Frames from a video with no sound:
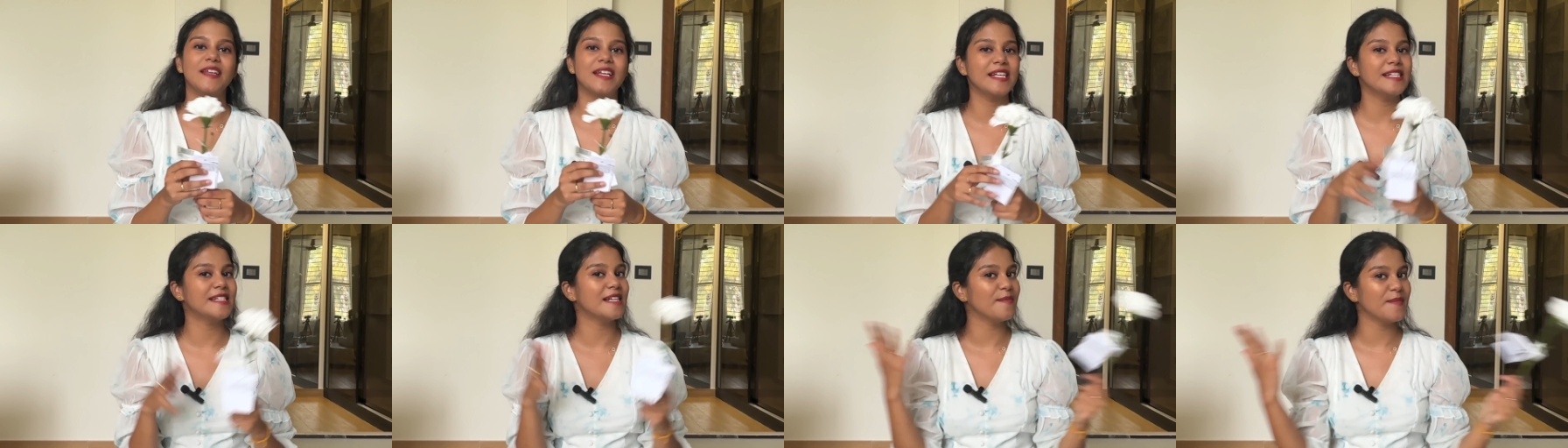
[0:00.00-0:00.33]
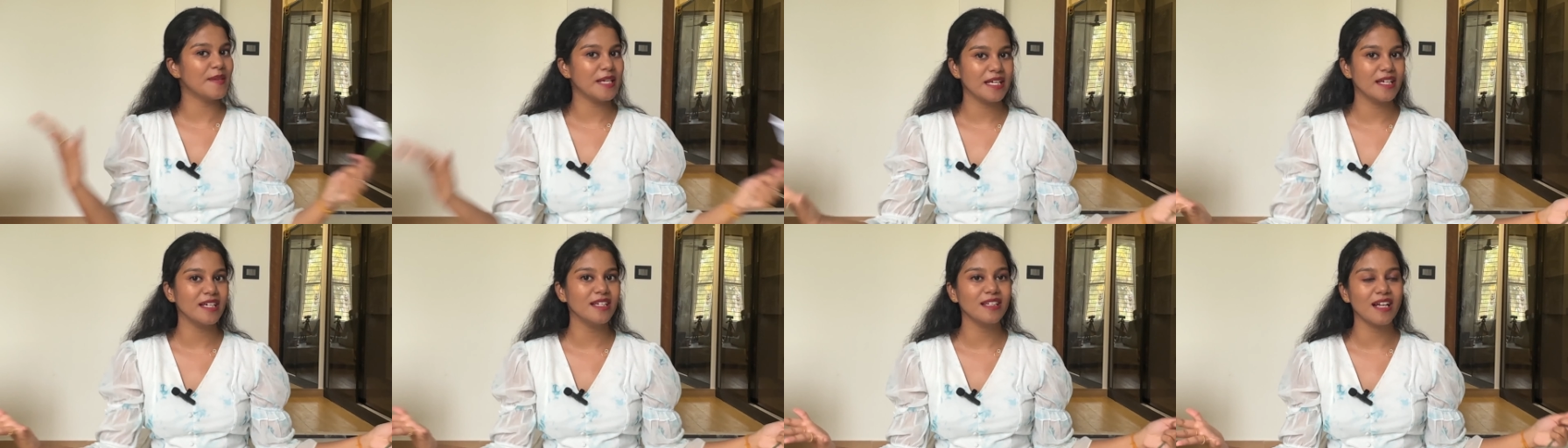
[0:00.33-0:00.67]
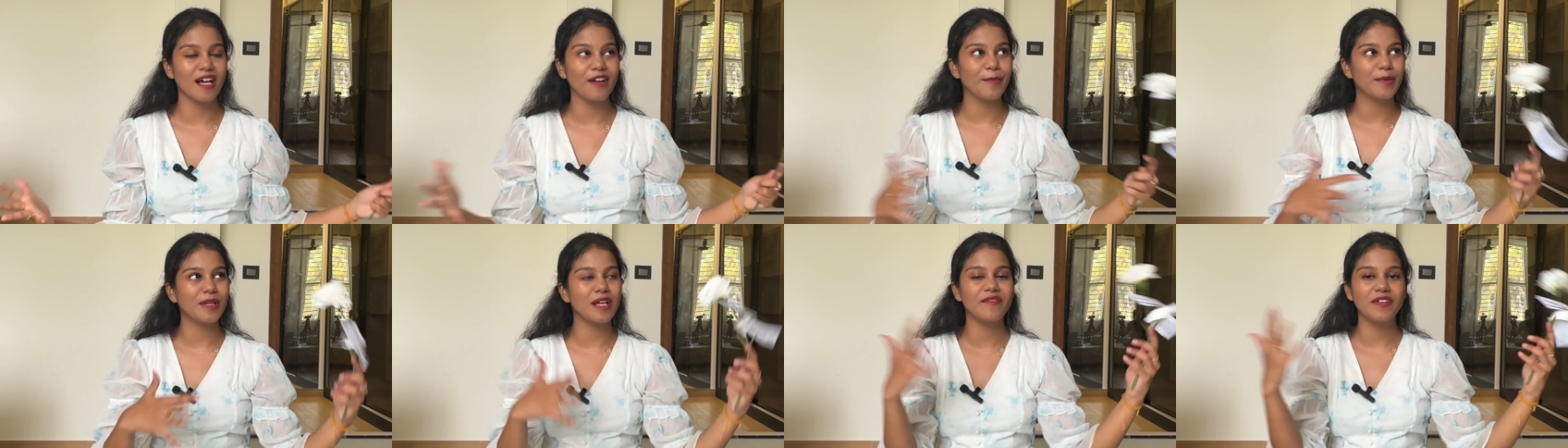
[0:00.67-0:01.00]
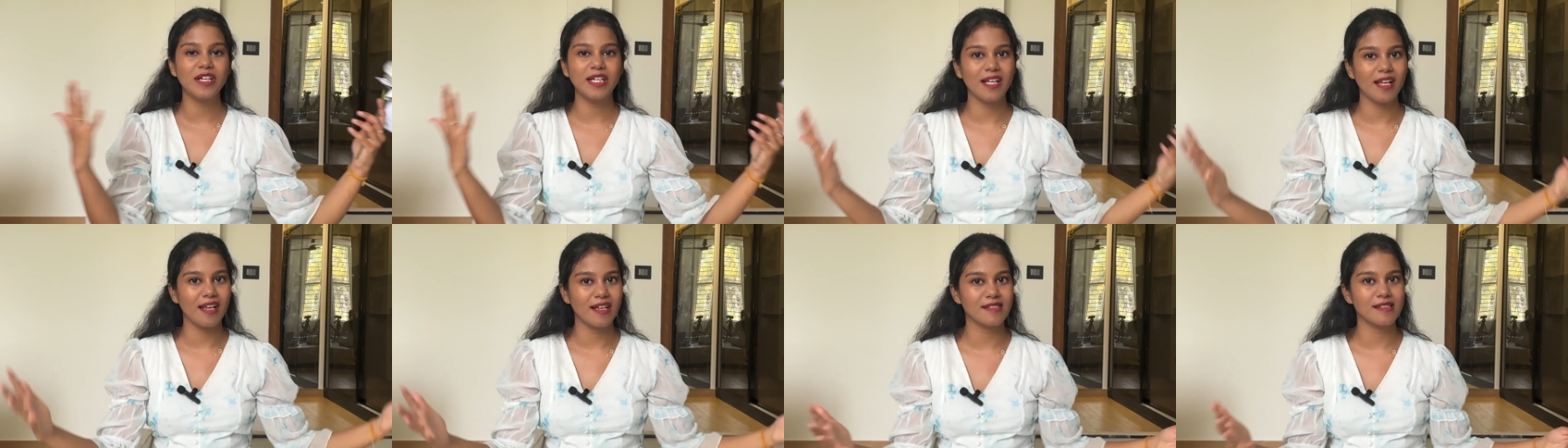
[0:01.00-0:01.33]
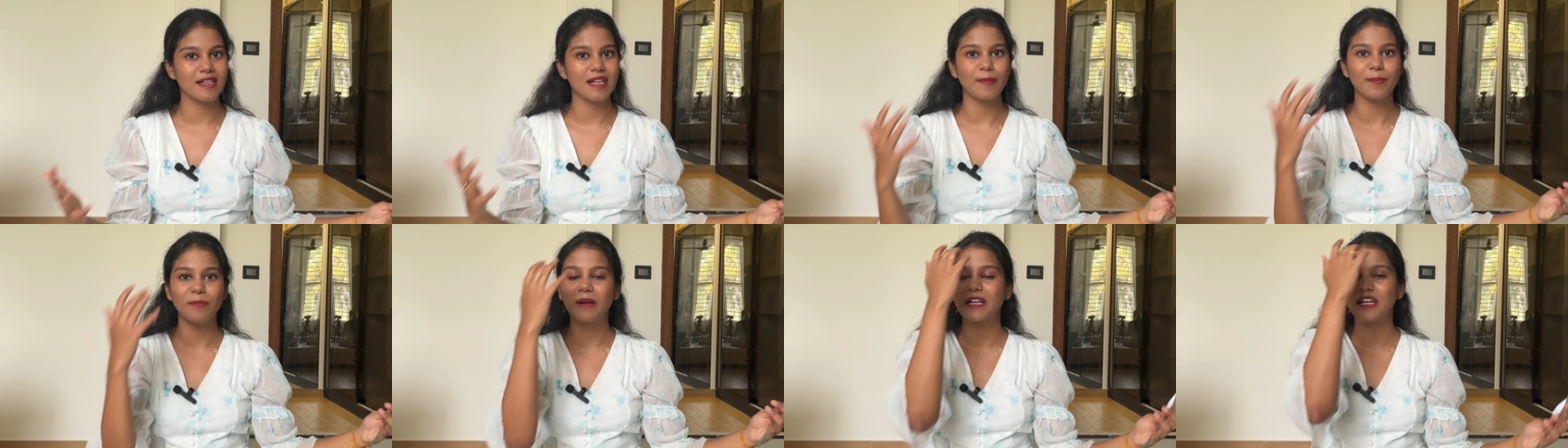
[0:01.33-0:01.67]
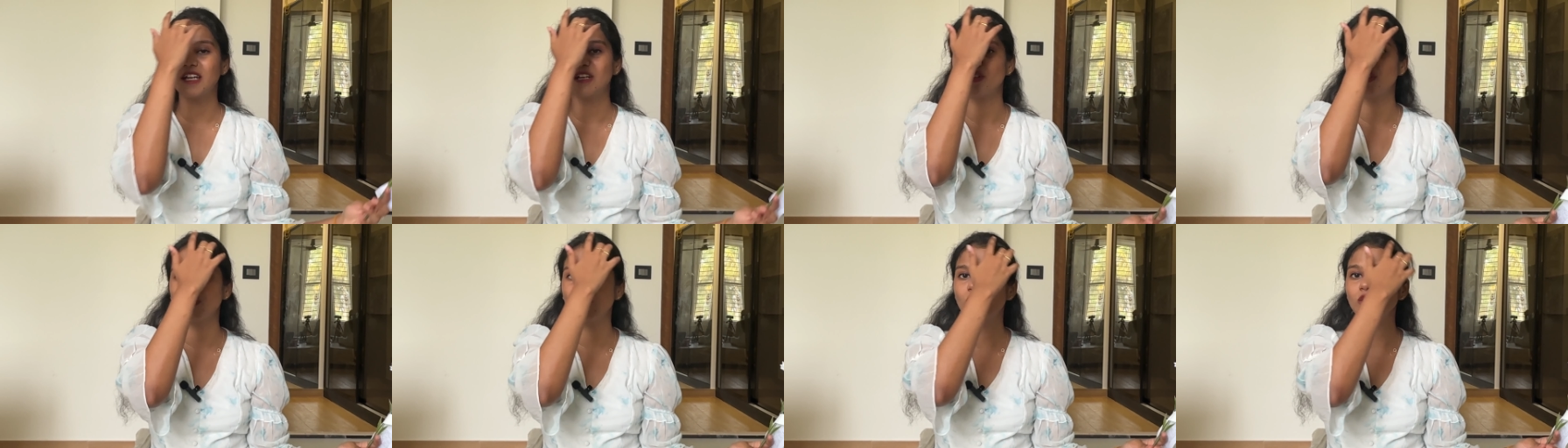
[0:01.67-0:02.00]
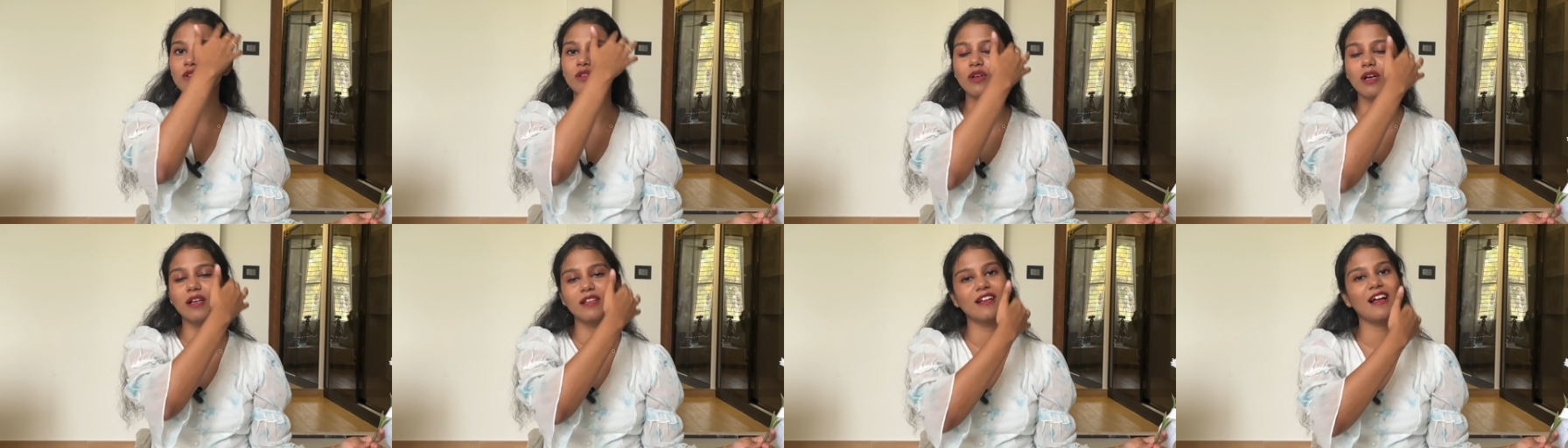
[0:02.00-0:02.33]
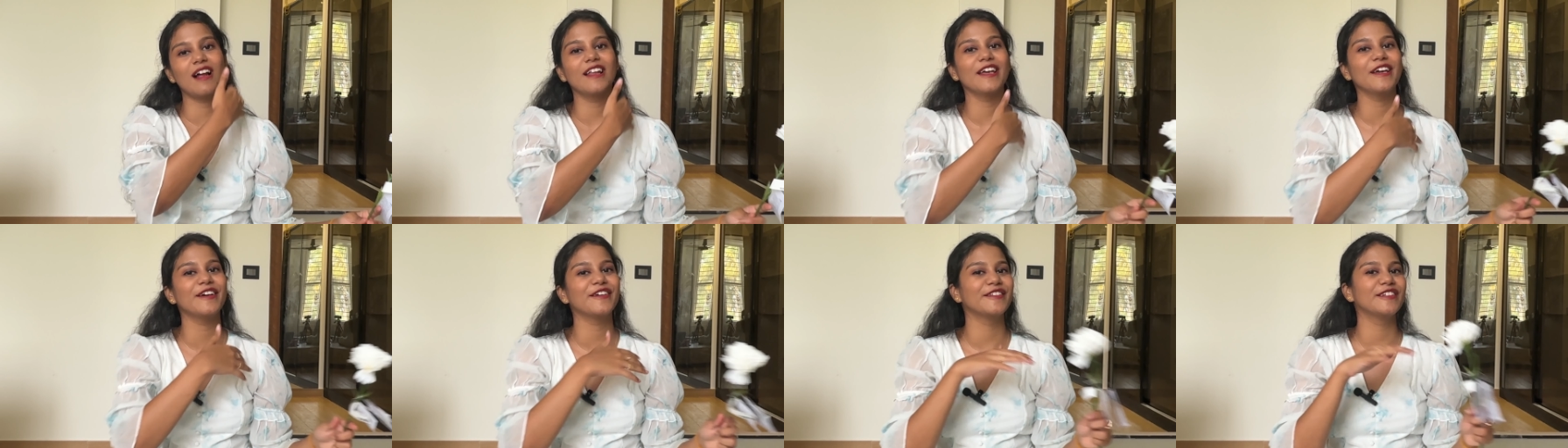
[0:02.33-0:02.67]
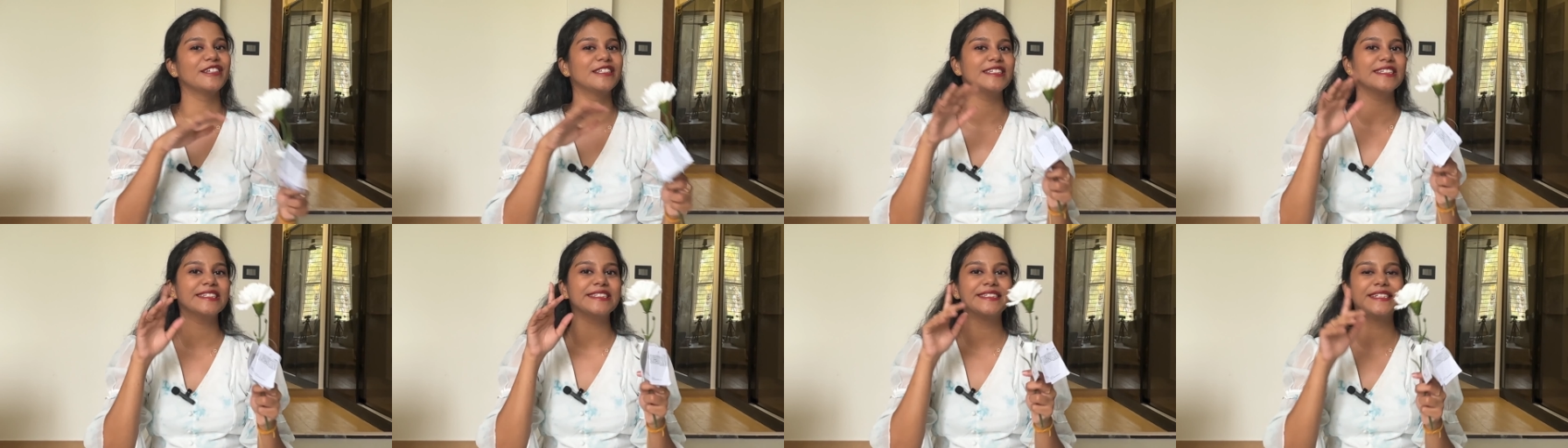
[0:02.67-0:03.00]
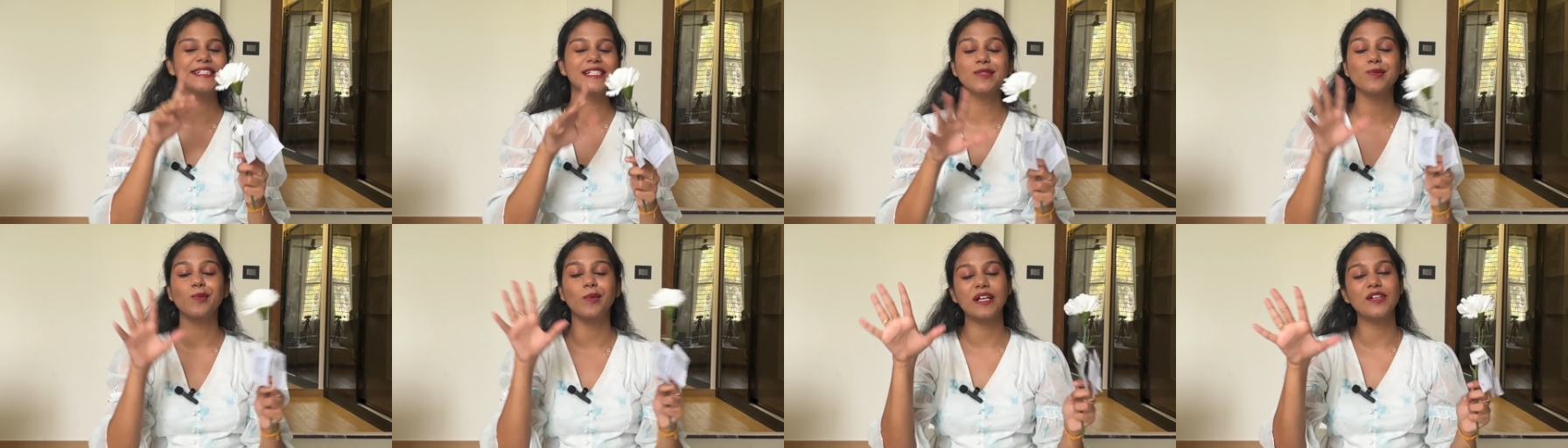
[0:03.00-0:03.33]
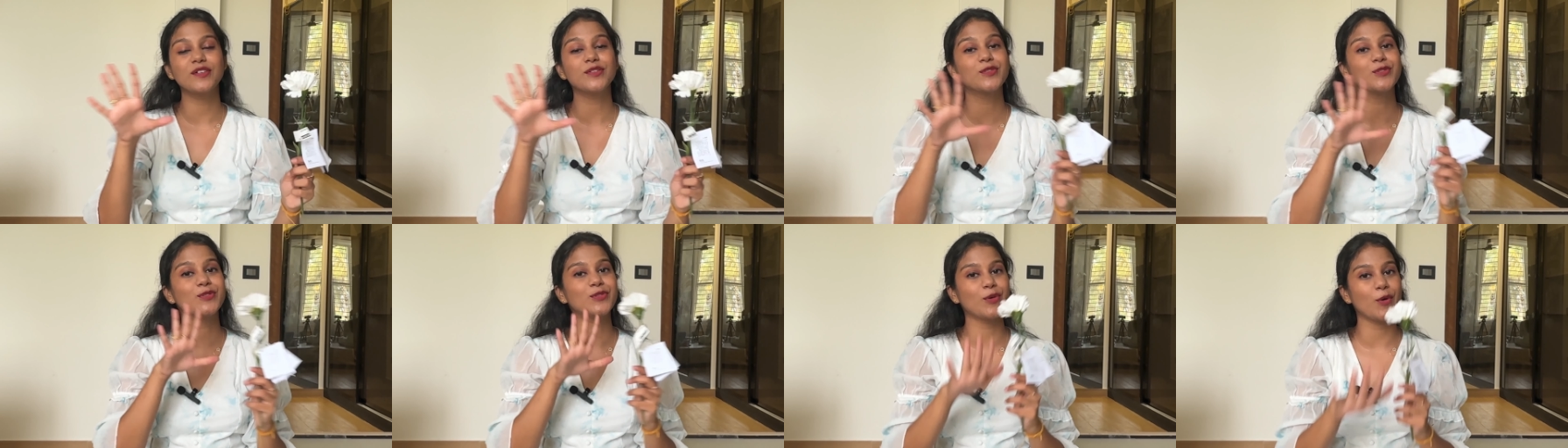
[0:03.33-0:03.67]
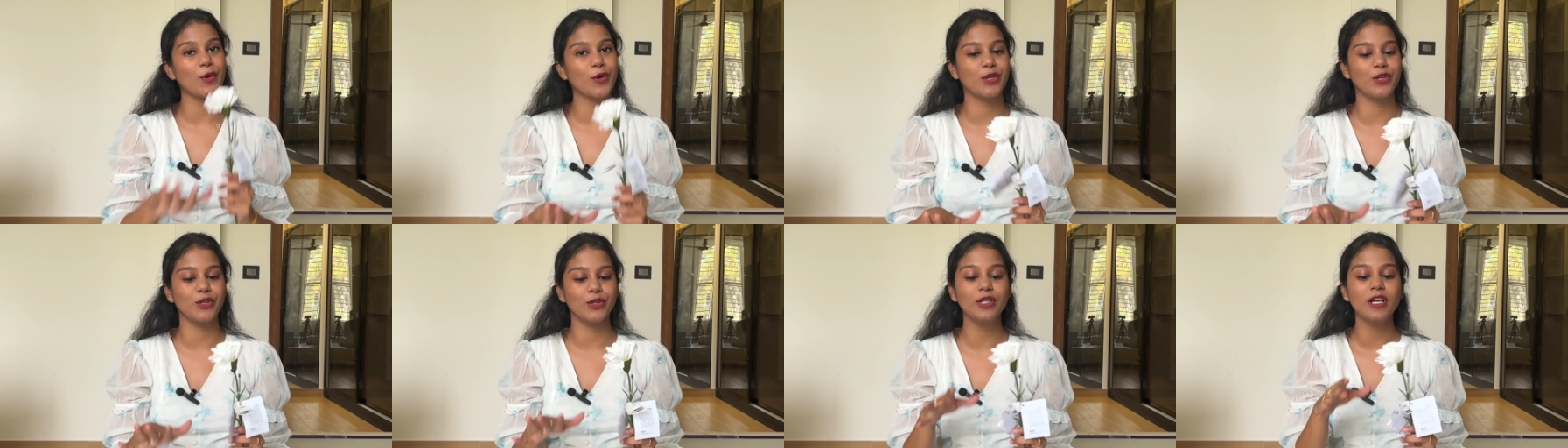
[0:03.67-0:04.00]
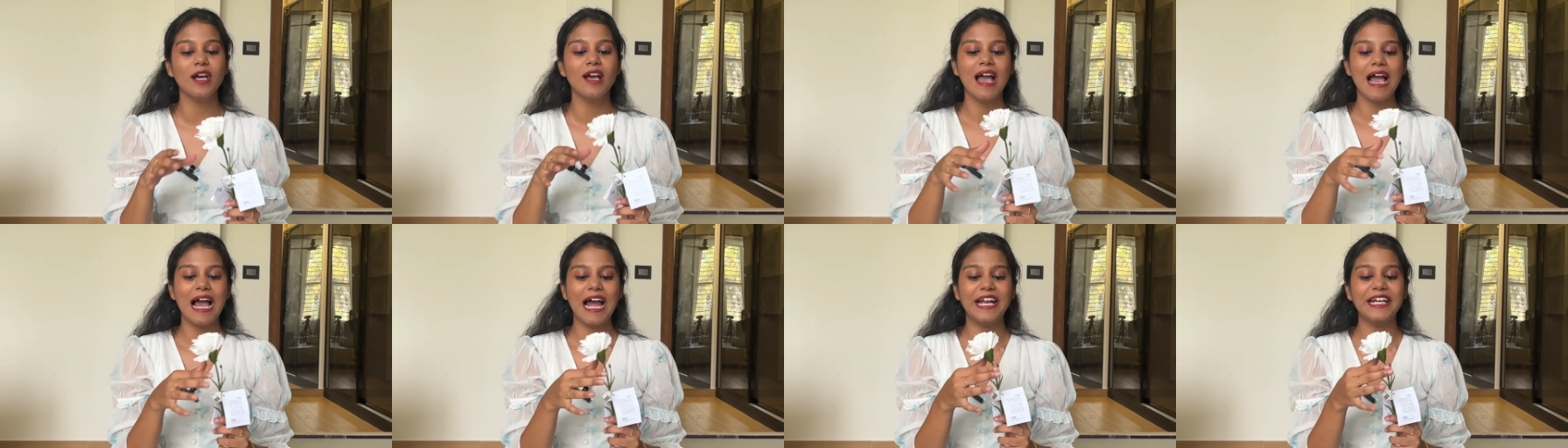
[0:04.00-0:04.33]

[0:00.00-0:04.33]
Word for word: ரீசன் பீங் நான் இதுதான் வீடெல்லாம் செட் பண்ணிட்டு இருக்கோம் ஸோ அதனாலேயே வந்துட்டு திஸ் ஒன் இஸ் சோ கியூட்